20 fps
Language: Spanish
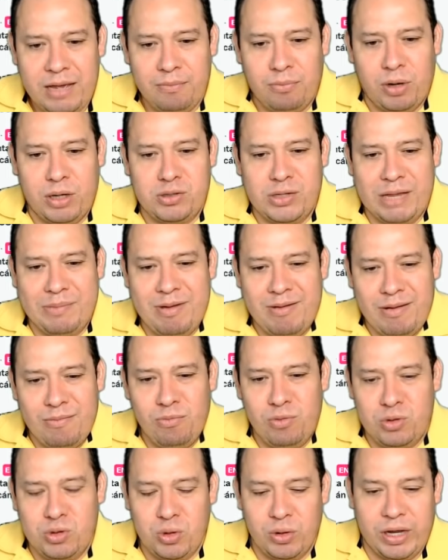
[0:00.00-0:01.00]
Por eso
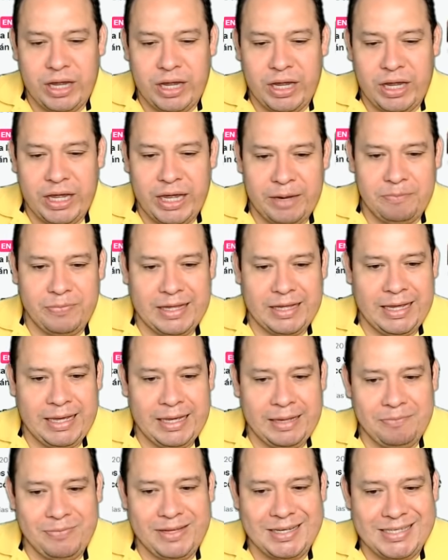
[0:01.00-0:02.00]
llamaba mucho que
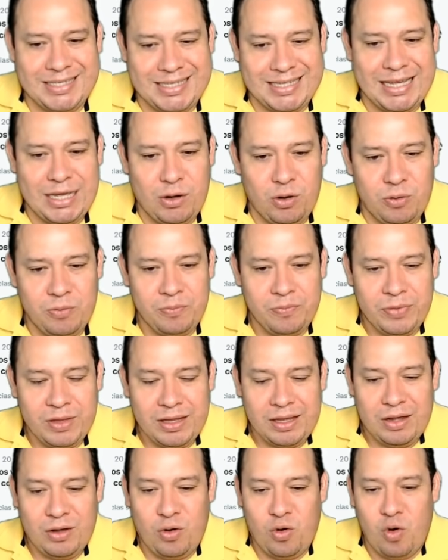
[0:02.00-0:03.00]
eh, Ciro
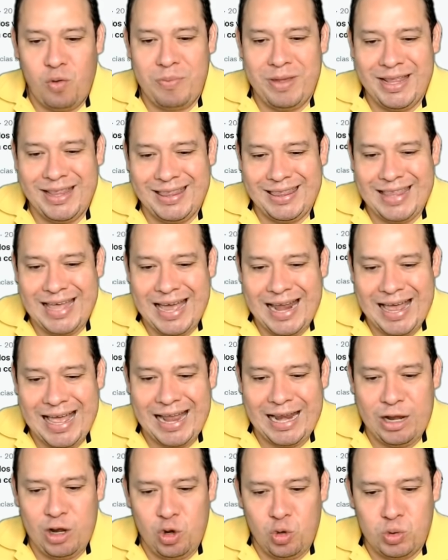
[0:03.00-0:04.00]

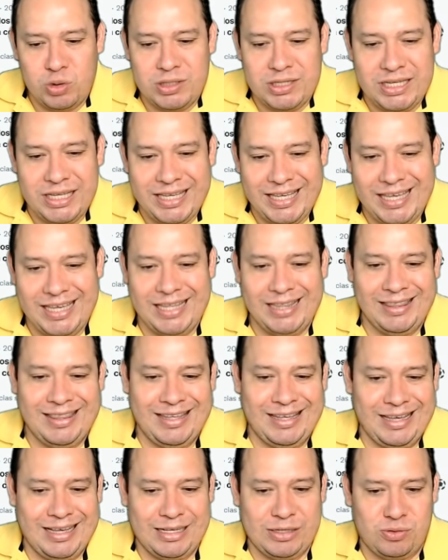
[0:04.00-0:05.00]
comentara lo
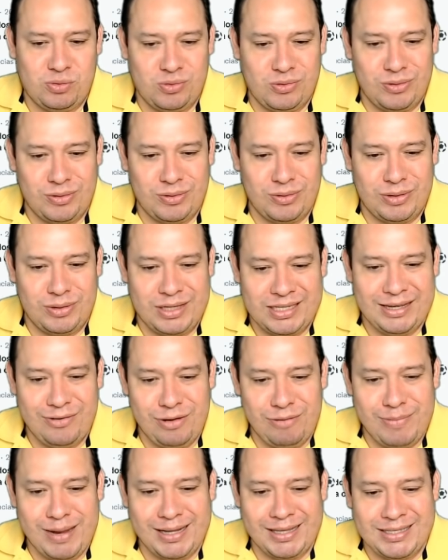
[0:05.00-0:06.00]
siguiente en su
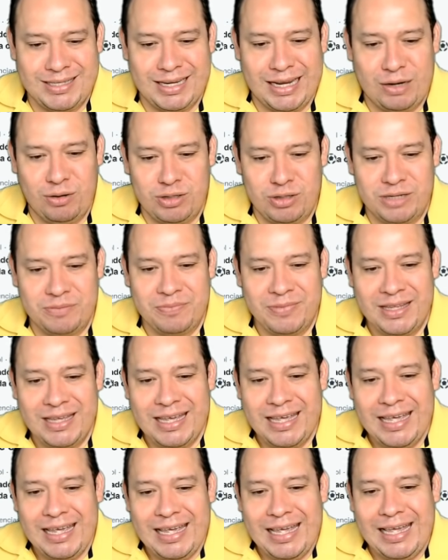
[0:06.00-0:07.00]
noticiero el martes en la noche
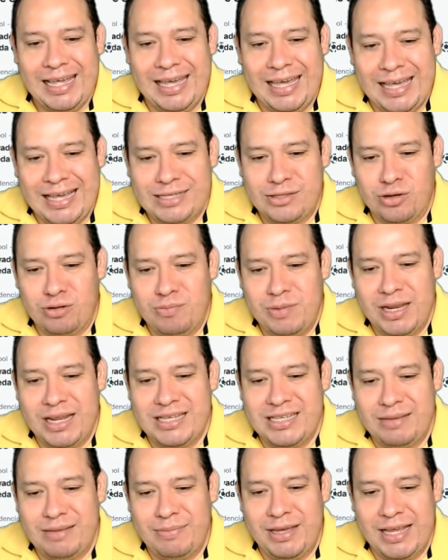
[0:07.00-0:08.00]
que estos
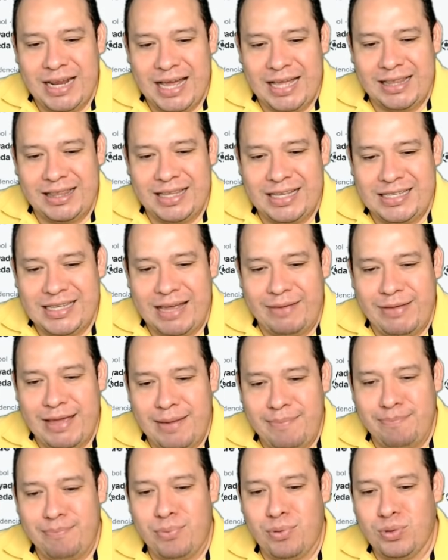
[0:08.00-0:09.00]
miles de migrantes
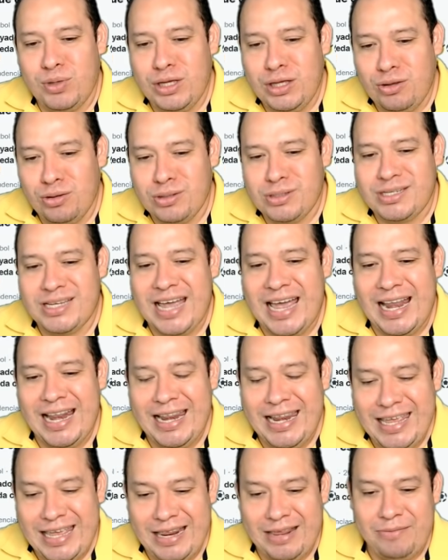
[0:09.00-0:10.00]
habían podido
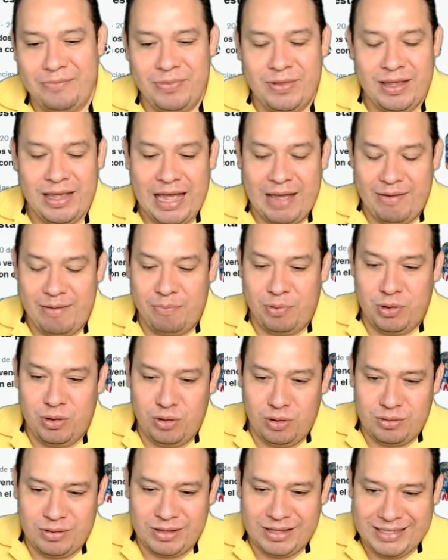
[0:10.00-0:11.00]
salir, habían
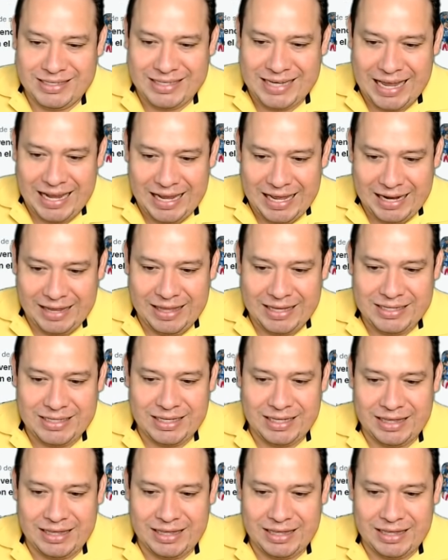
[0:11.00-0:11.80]
podido salir desde